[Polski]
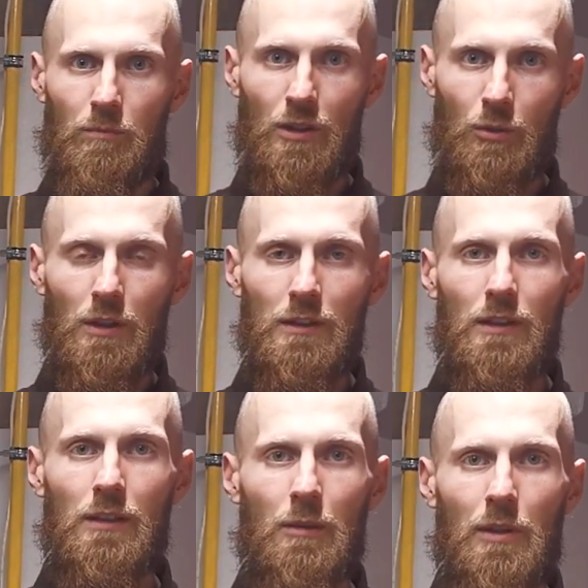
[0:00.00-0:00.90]

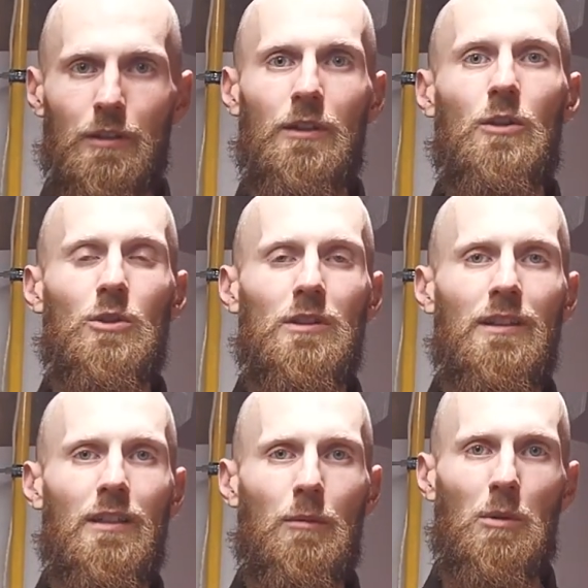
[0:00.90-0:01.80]
sytuacja najbardziej
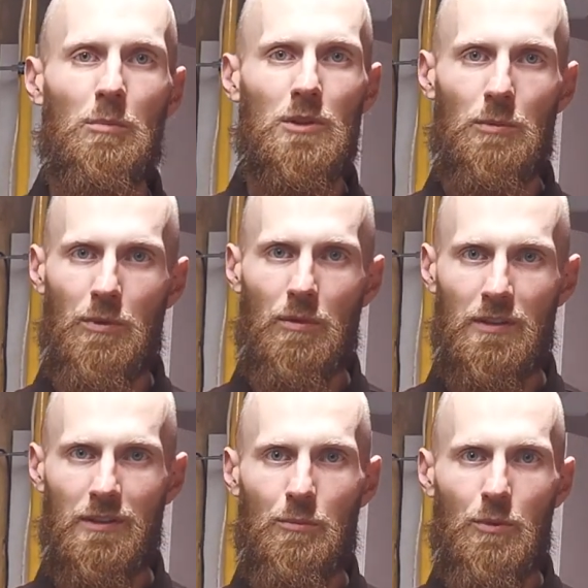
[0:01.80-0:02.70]
niekorzystna dla pompy ciepła
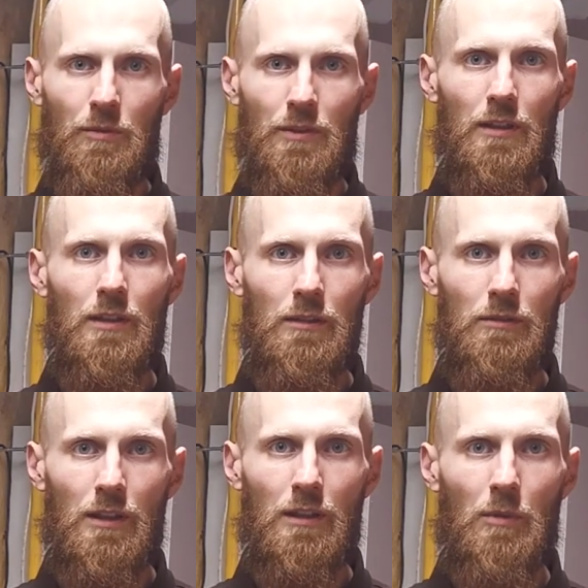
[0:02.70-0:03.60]
występuje
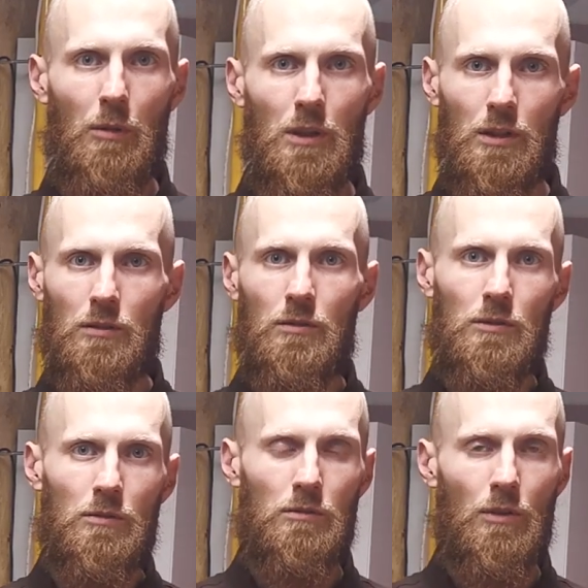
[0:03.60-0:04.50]
wtedy, kiedy mamy
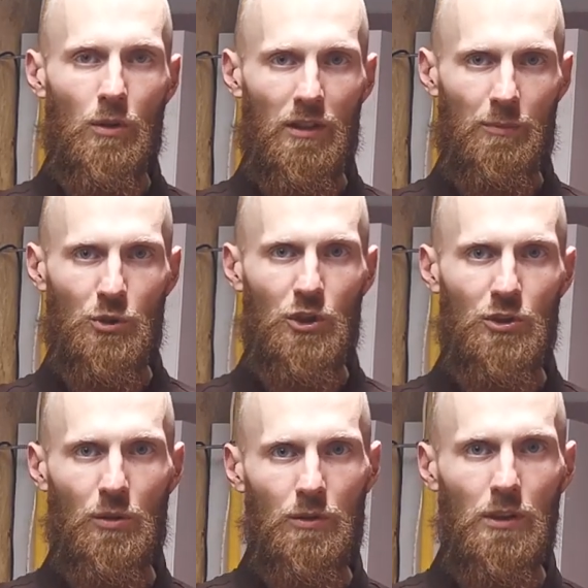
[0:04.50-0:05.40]
okres
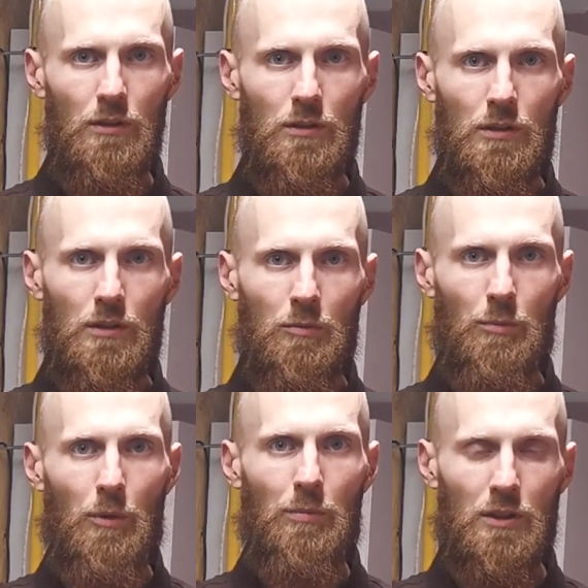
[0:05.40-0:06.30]
przejściowy, bo
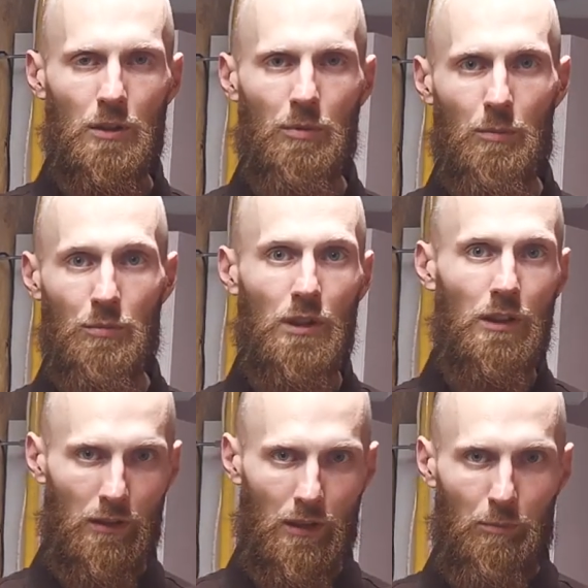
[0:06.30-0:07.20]
pompa ciepła,
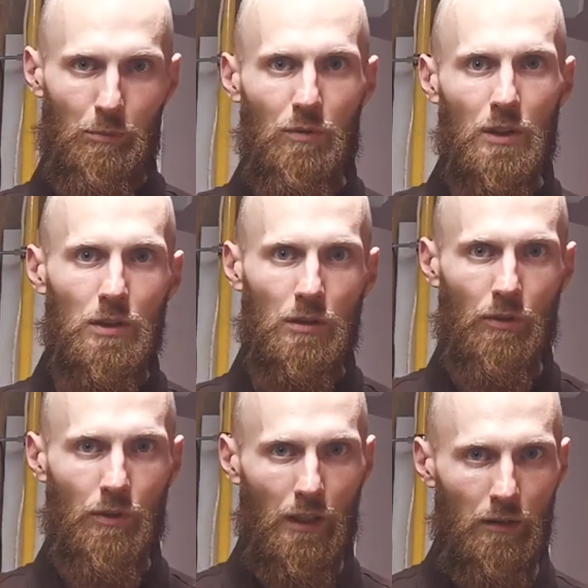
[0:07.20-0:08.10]
przynajmniej ta
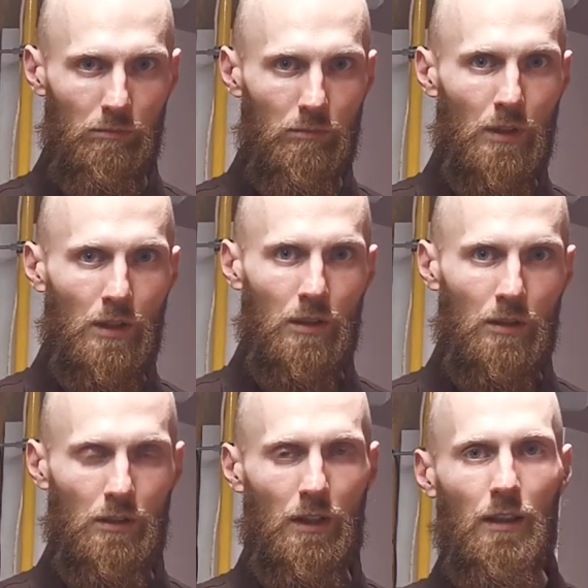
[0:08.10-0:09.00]
powietrze-woda,
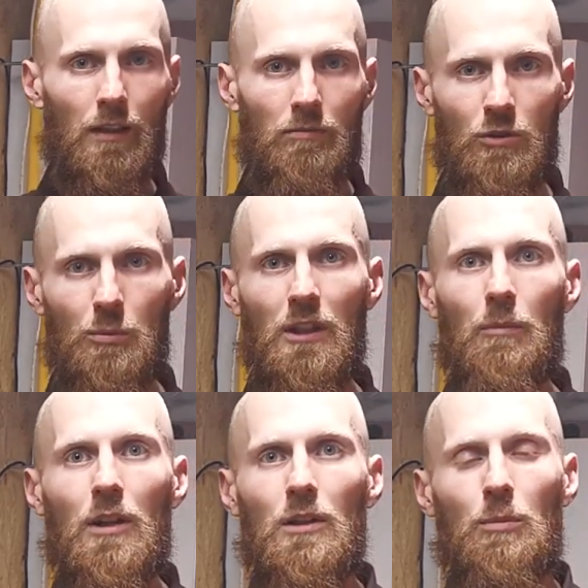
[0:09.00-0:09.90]
czyli taka w sumie
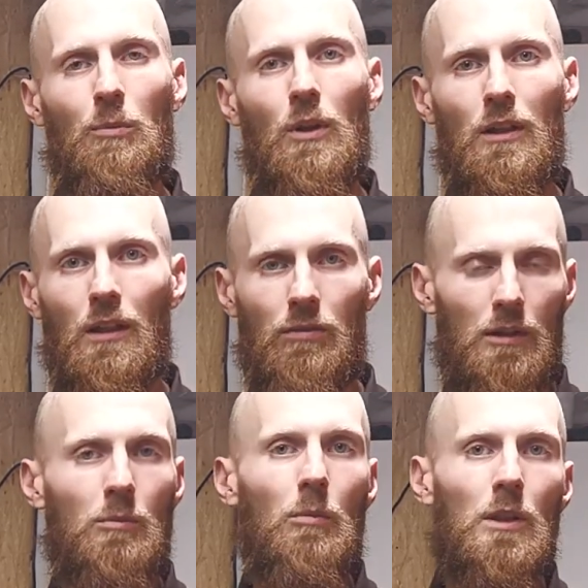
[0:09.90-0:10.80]
najbardziej popularna w
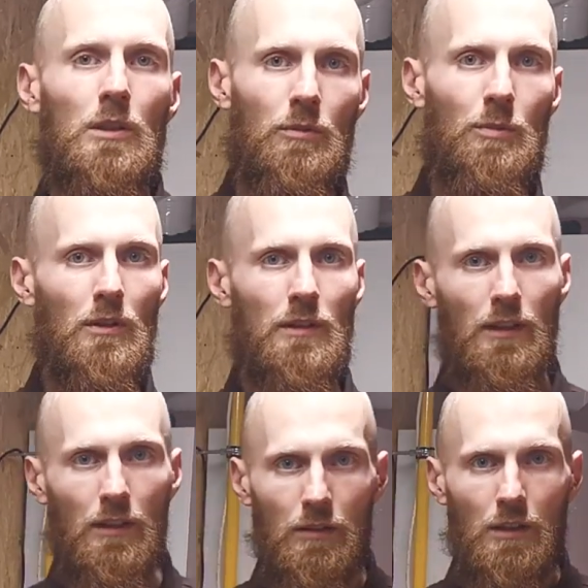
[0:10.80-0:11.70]
tym momencie w
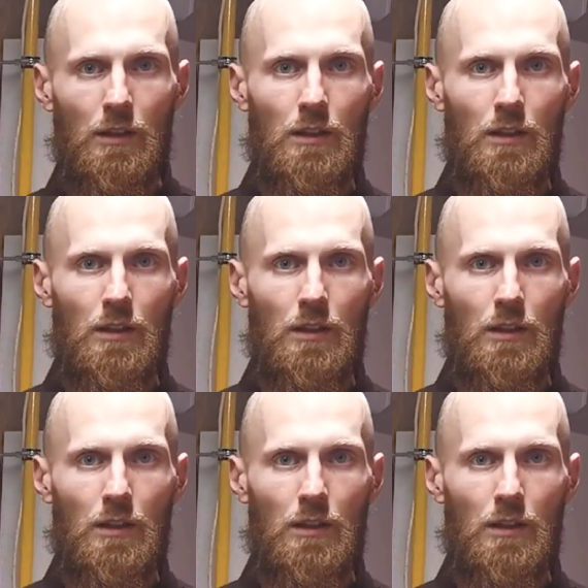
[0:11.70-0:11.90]
Polsce,